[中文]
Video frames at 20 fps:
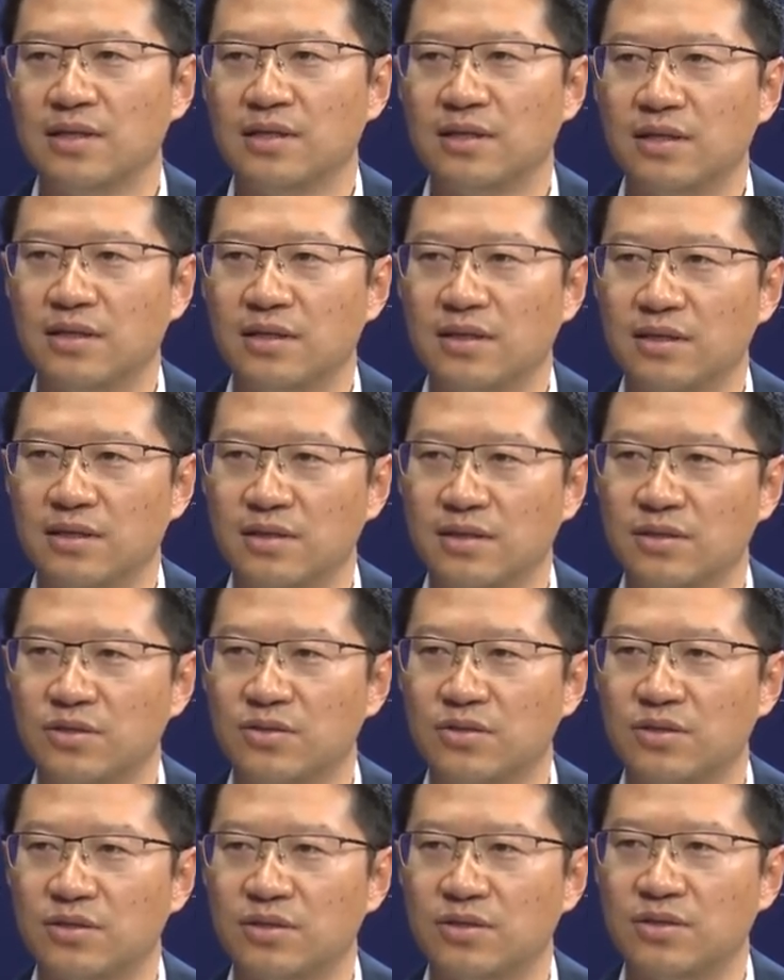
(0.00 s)
呃，
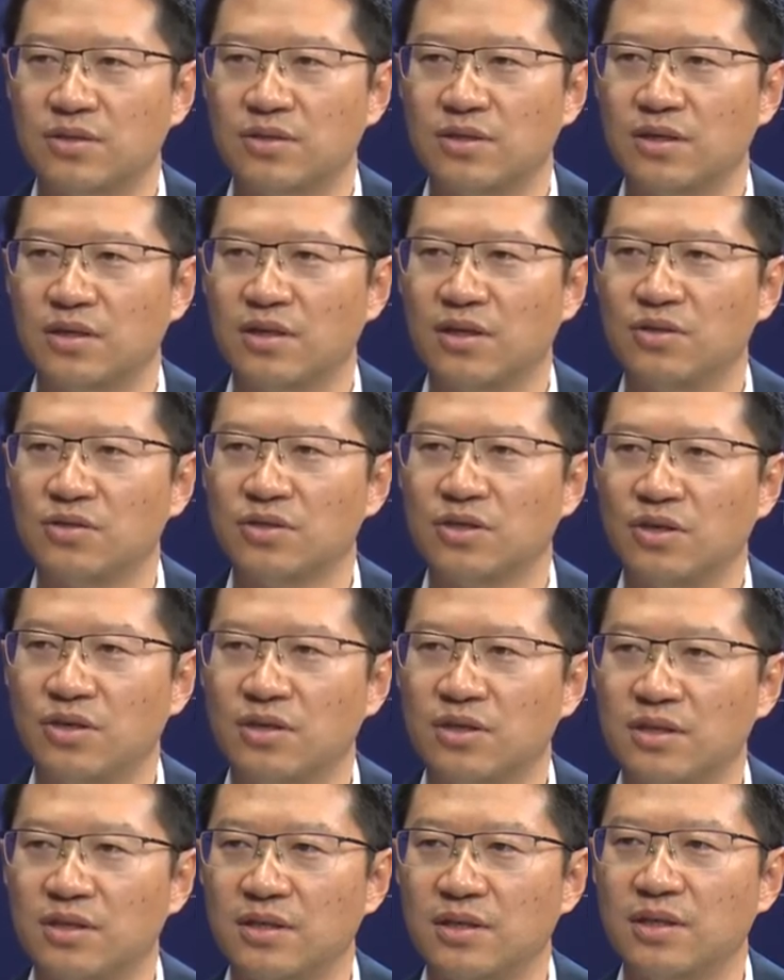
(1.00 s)
就是高校
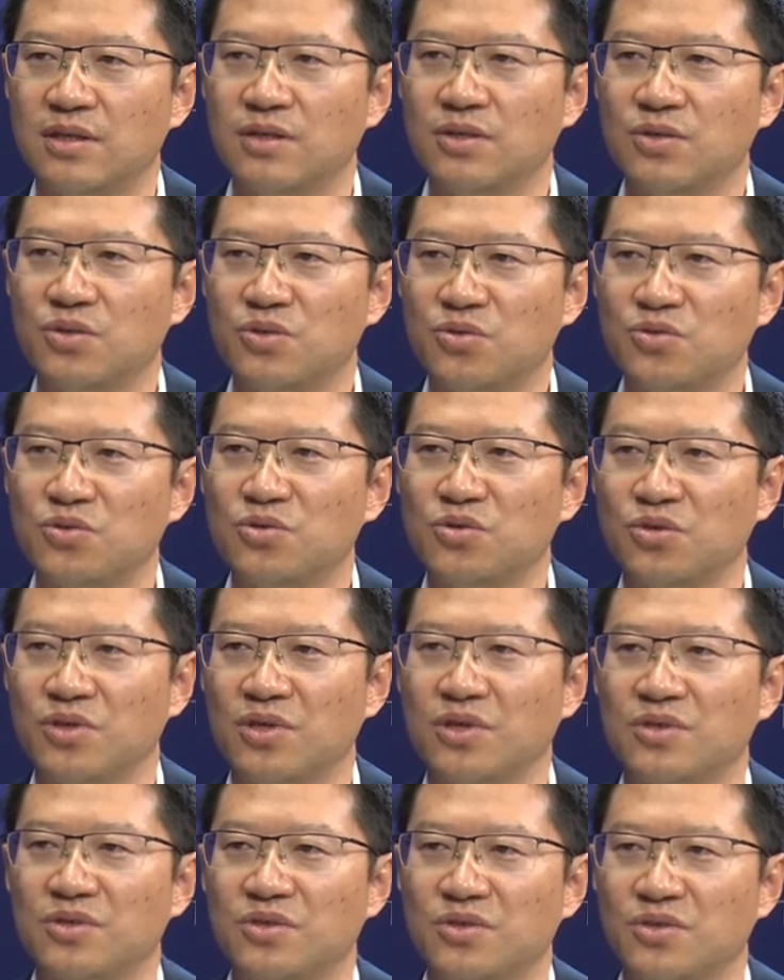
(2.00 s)
和中学，
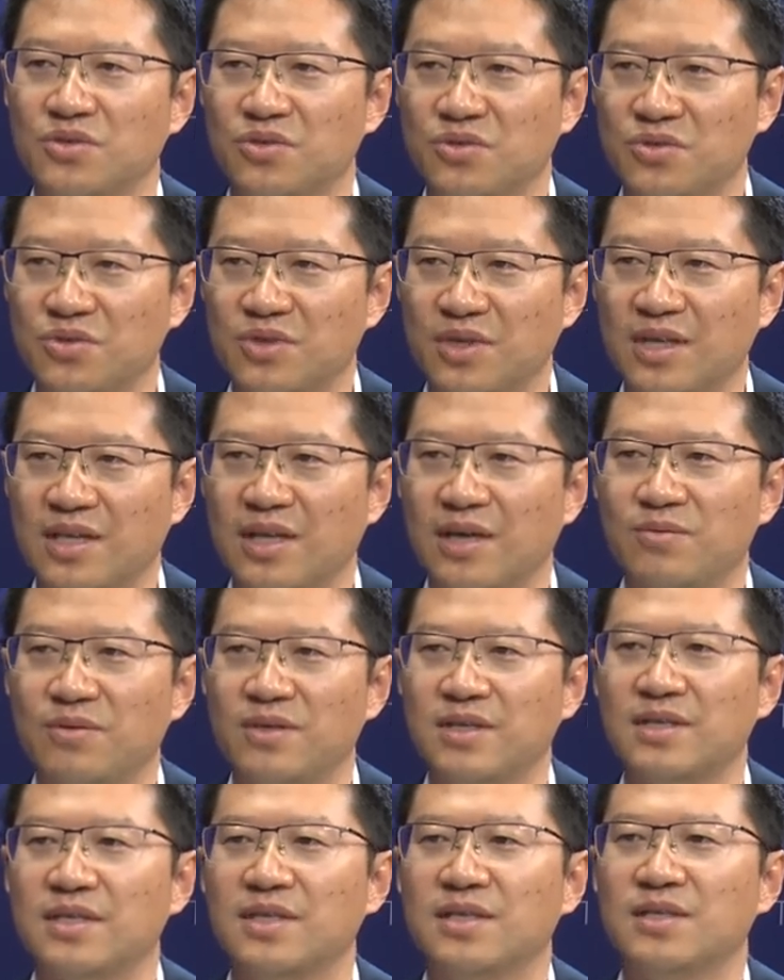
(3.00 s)
去给他
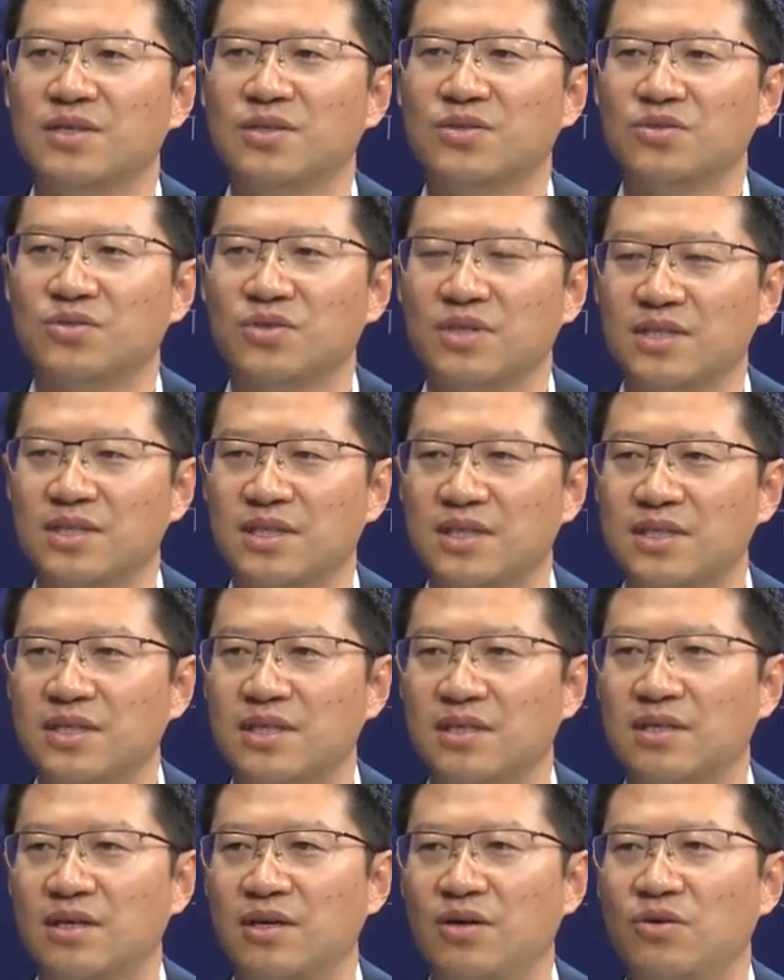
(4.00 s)
们做一些介
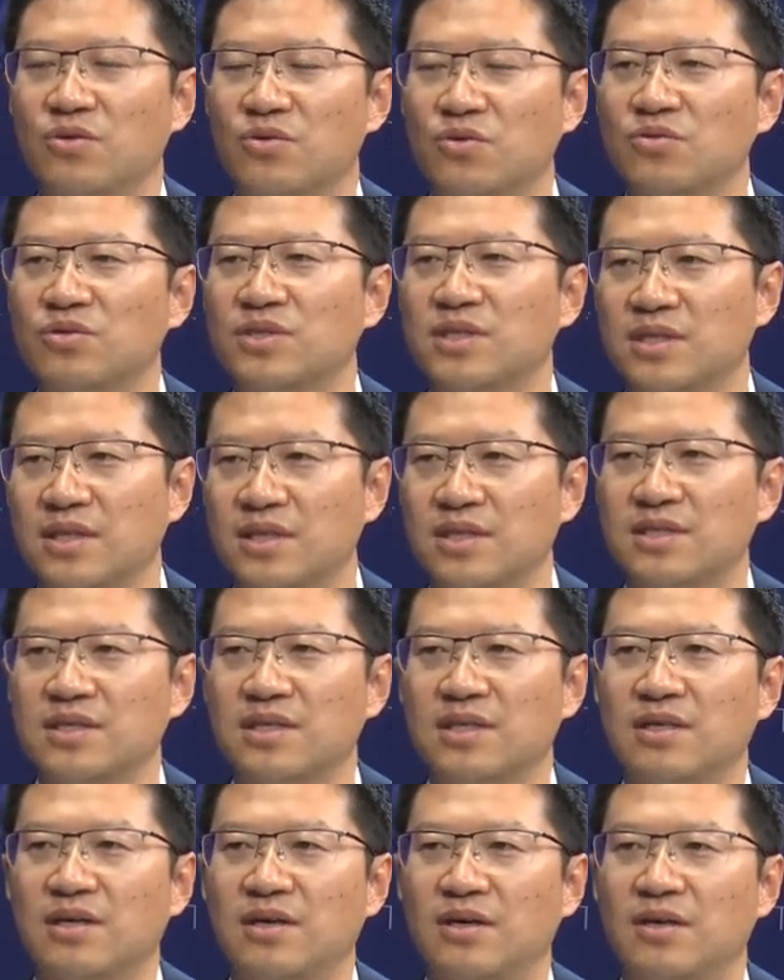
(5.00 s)
绍，工程上的
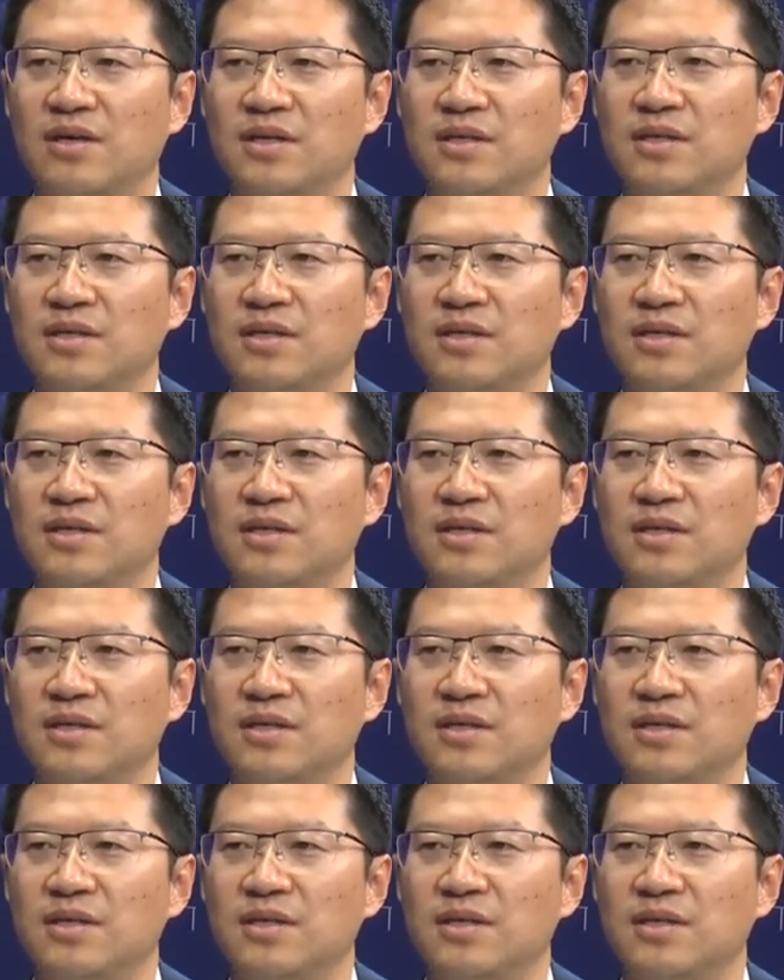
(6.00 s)
介绍。